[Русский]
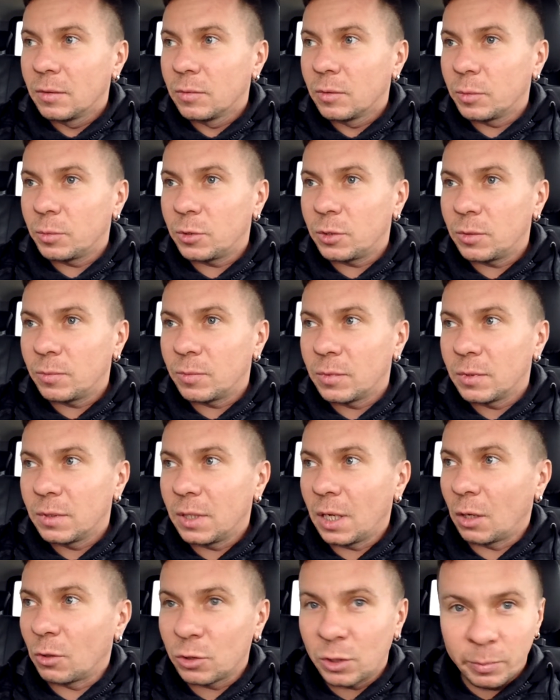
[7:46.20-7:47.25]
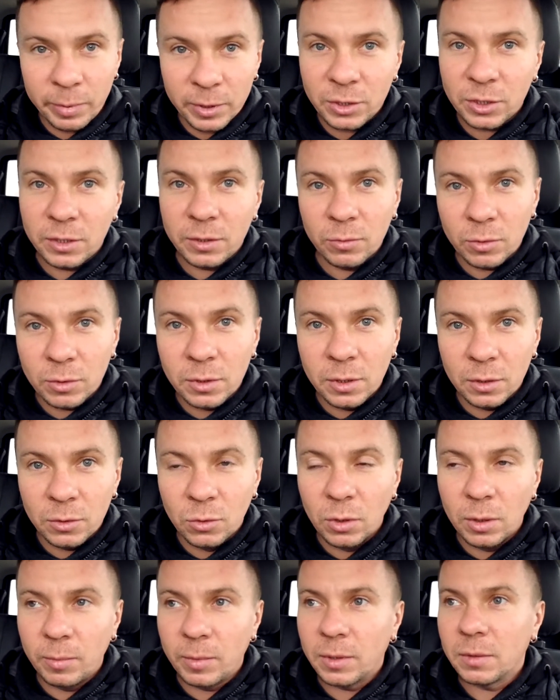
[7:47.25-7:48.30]
В общем, я уже почти возле
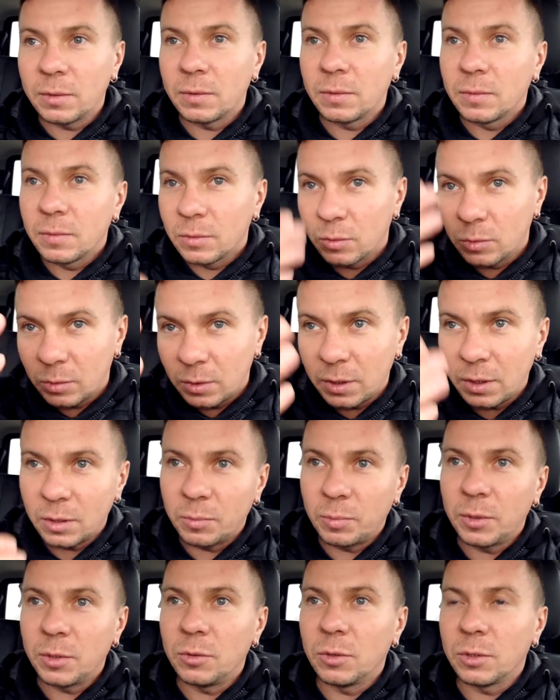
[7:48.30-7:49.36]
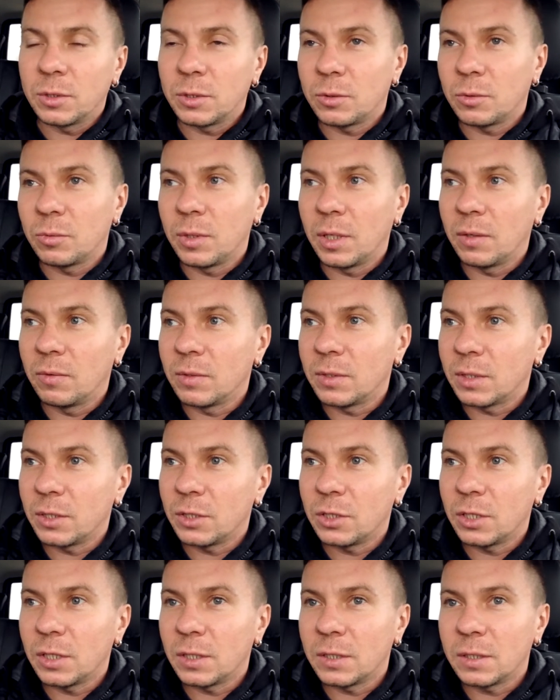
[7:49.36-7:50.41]
дома. Ну нет, придется туда
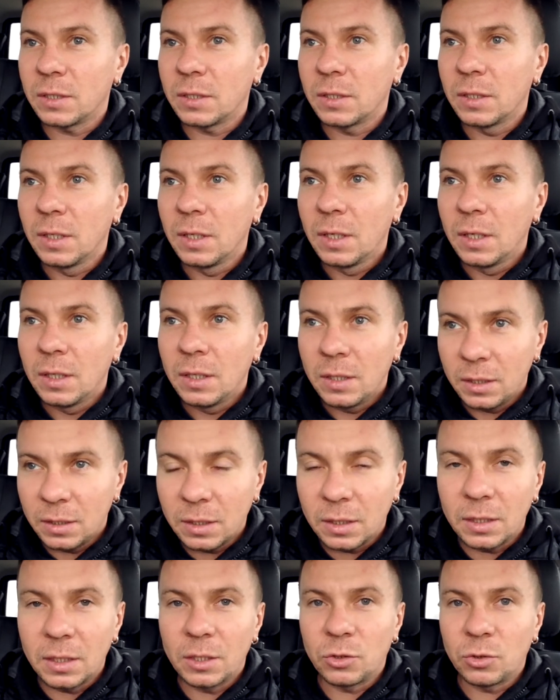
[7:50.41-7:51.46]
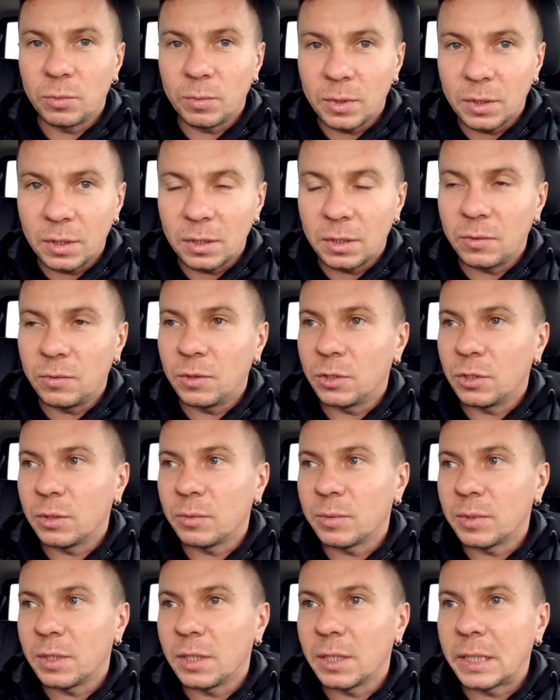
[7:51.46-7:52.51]
возвращаться. И на дачу мне надо
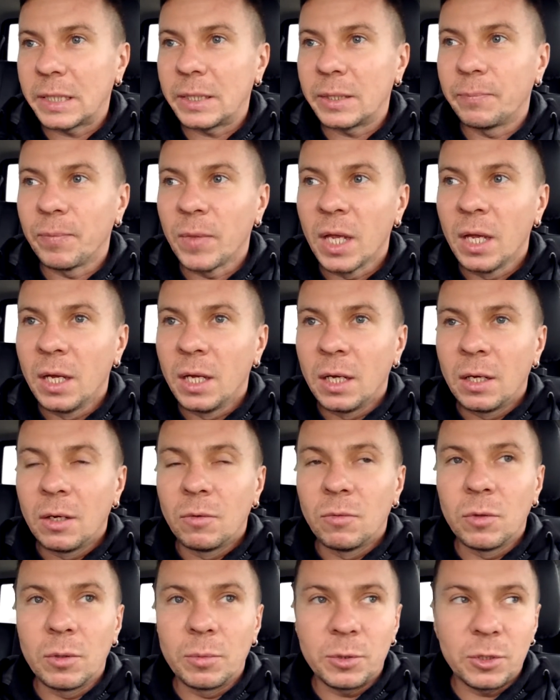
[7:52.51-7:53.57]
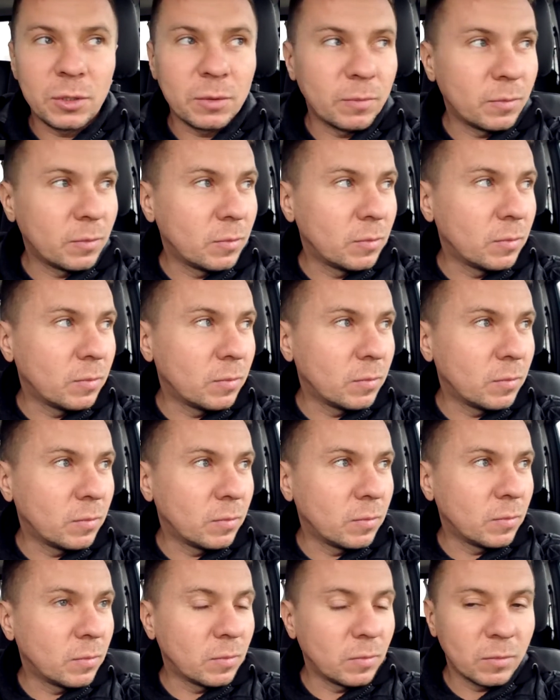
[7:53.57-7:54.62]
вечером заехать. В общем,
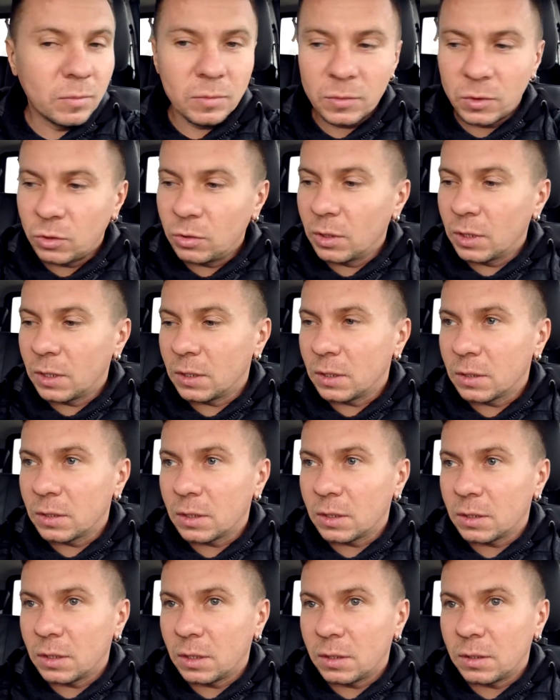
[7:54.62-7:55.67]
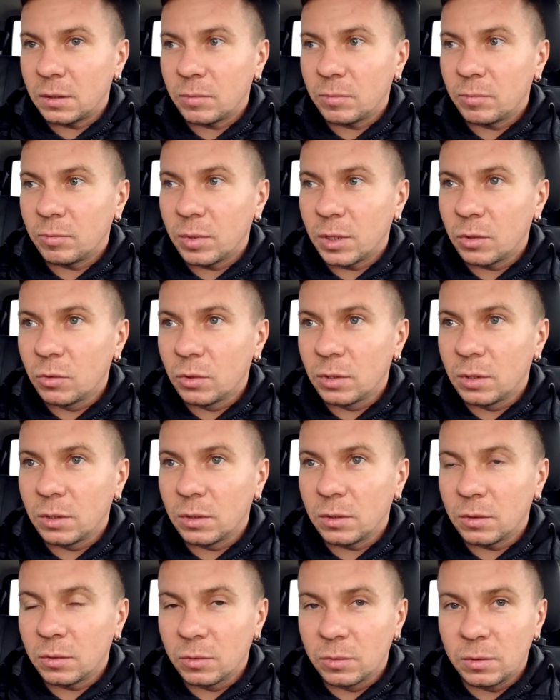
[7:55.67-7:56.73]
м-м, что я хотел сказать.
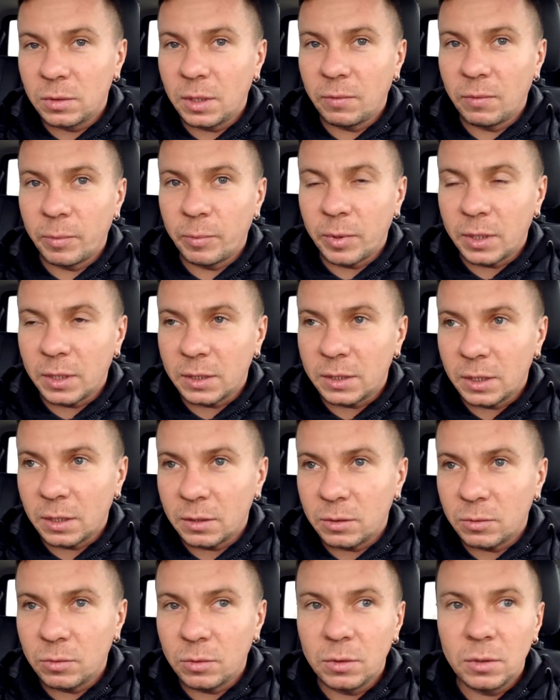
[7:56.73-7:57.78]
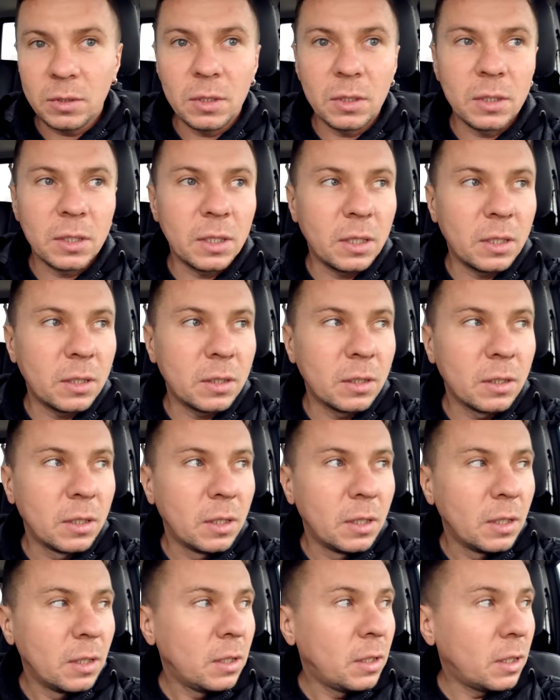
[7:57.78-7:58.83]
Погода, ну, я вам показал сегодня какая.
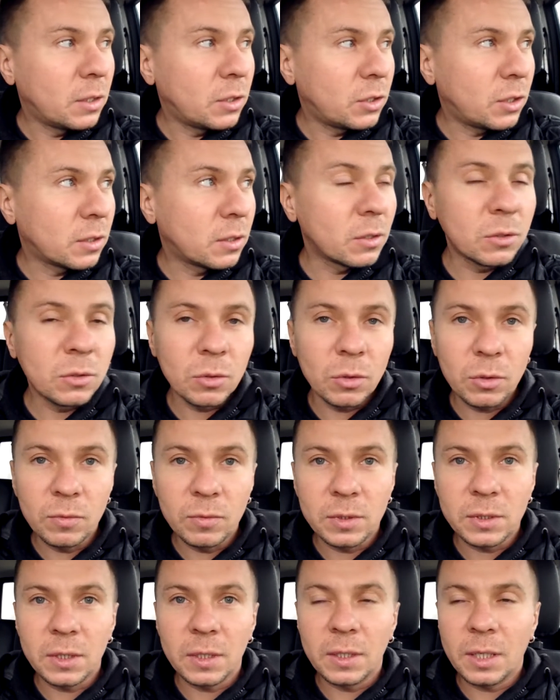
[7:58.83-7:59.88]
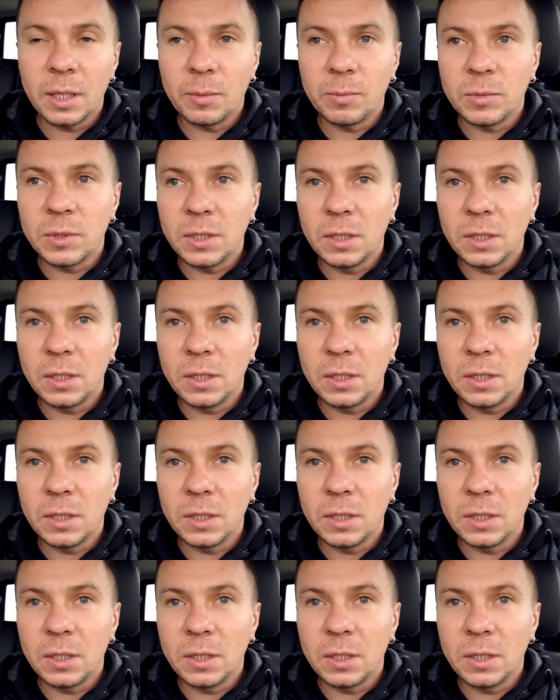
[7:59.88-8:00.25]
Я сейчас историю в Инстаграм